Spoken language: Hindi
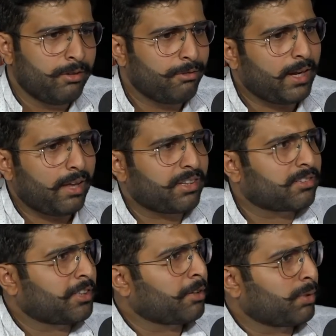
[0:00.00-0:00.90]
विकास एक
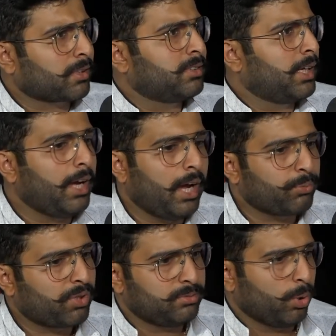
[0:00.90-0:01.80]
सतत प्रक्रिया है
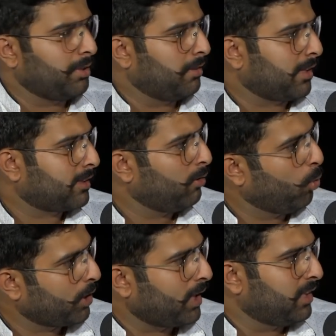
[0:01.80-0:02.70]
आप उसे रोक नहीं सकते
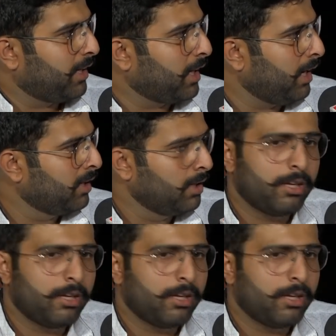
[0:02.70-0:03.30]
हो के रहेगा